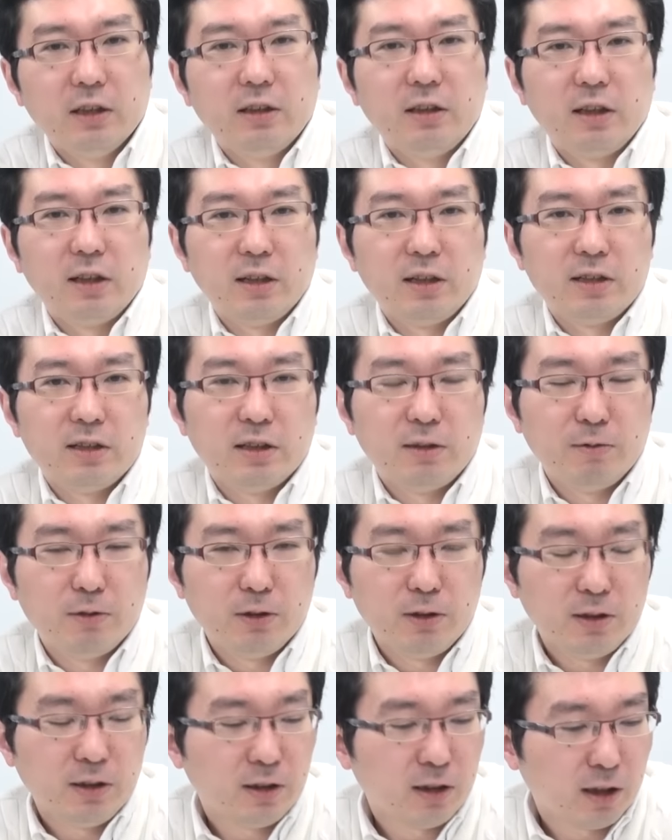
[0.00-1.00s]
でちなみ
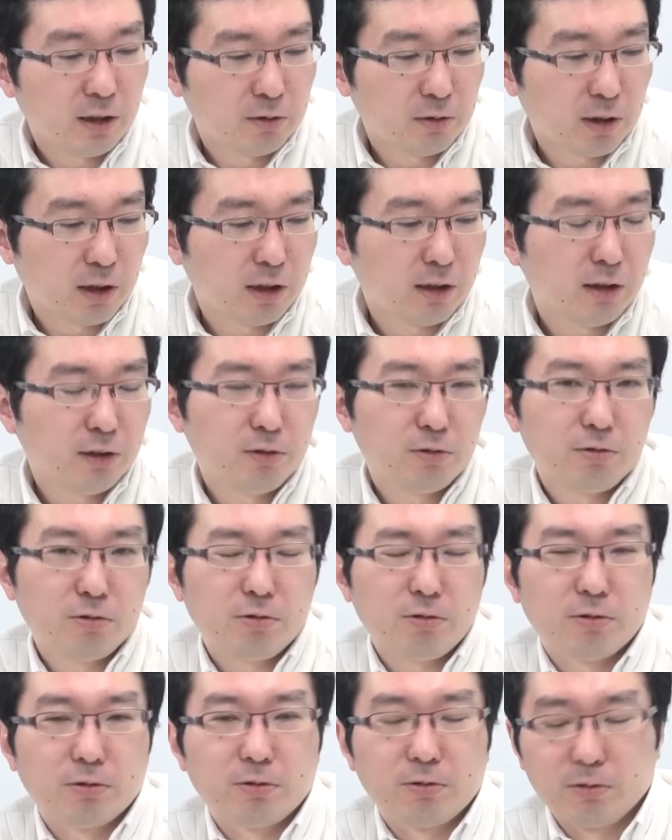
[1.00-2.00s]
にあの関連の著
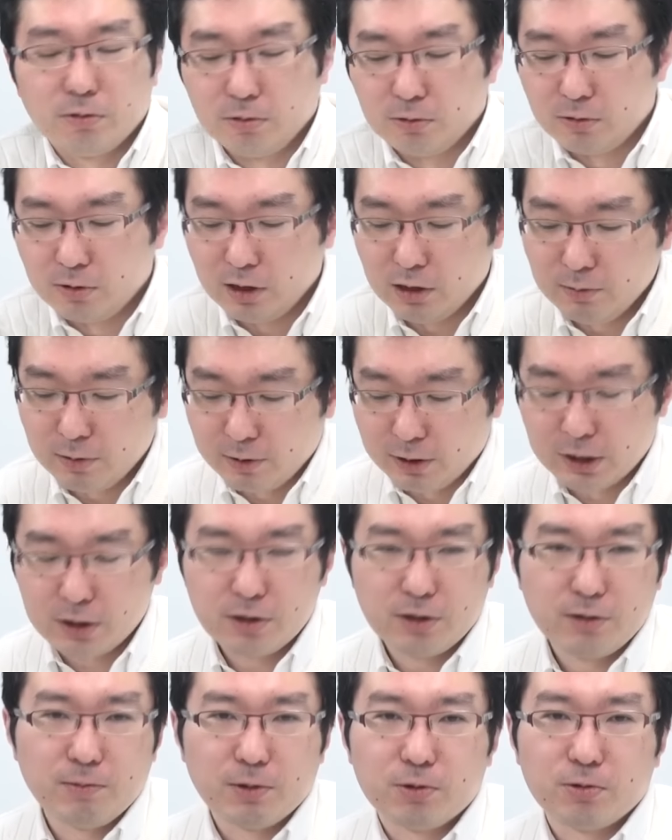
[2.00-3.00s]
書ということで今
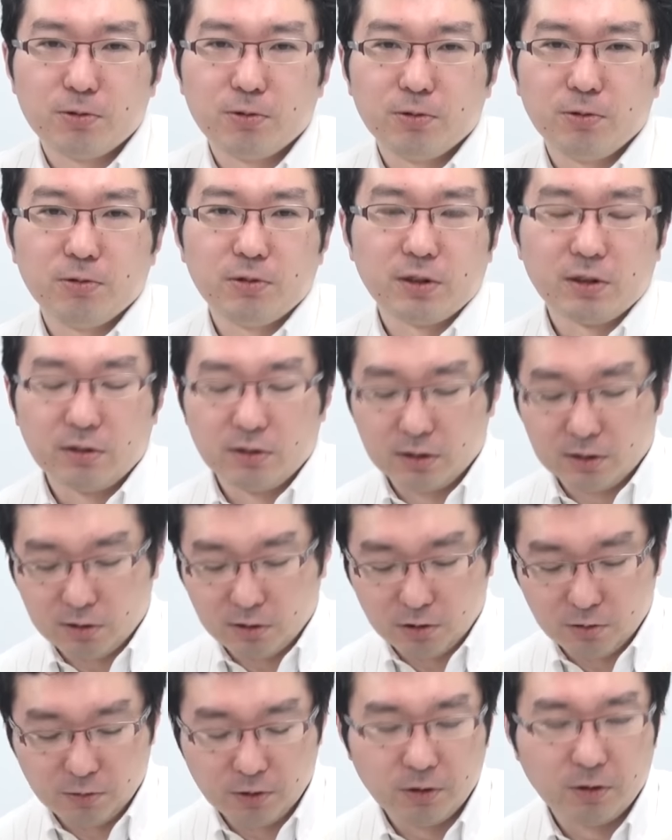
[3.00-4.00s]
私今ちょうど読んでるんです
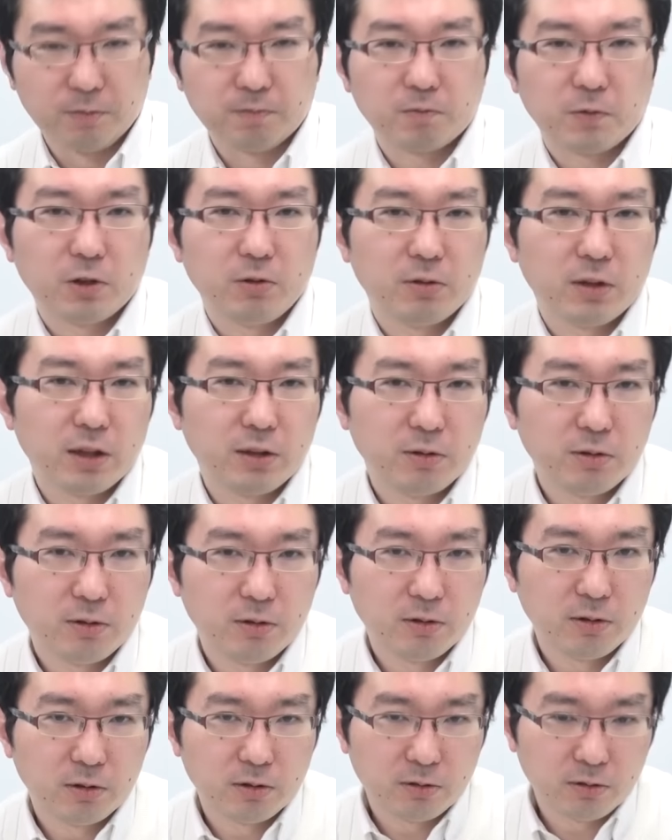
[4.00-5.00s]
けどもこれあ
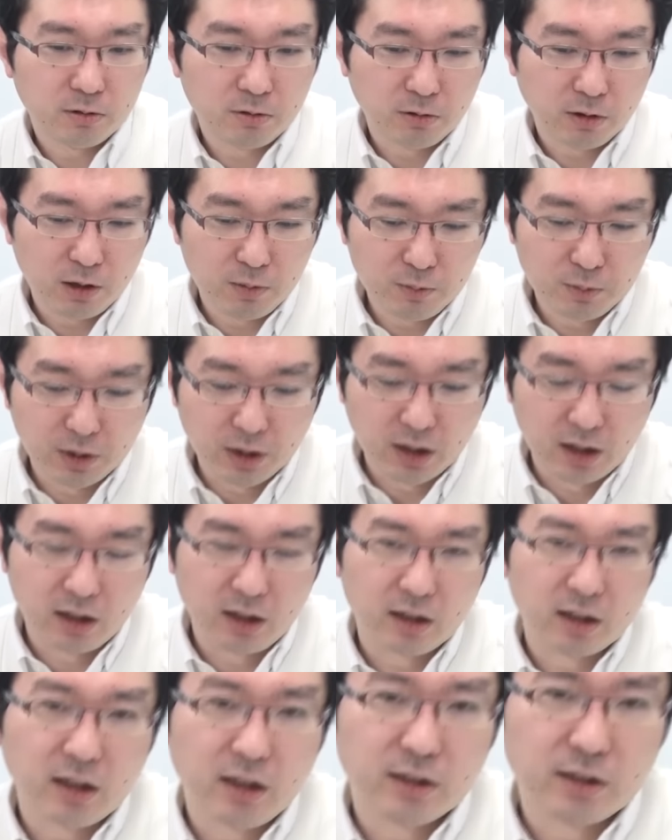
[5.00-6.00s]
のトランプ
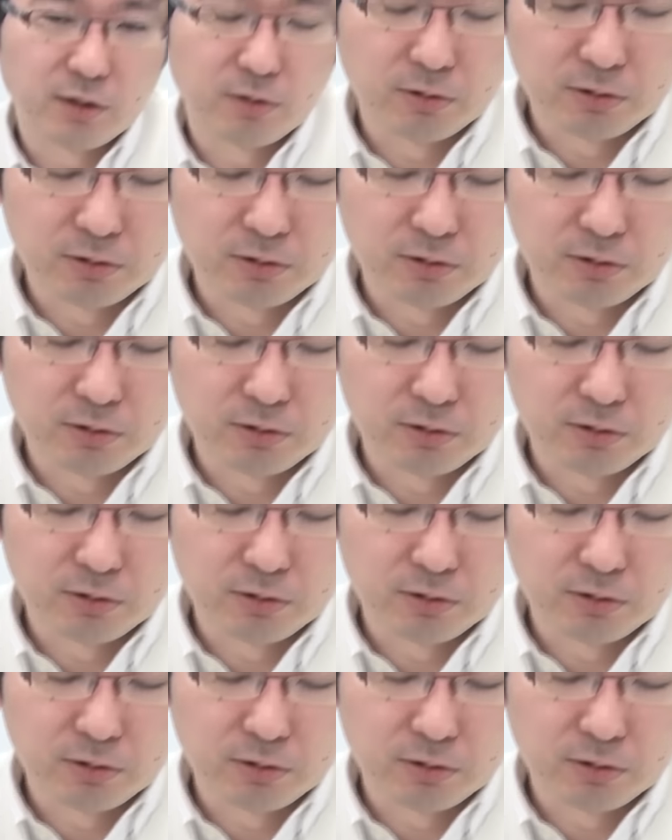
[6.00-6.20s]
が書いた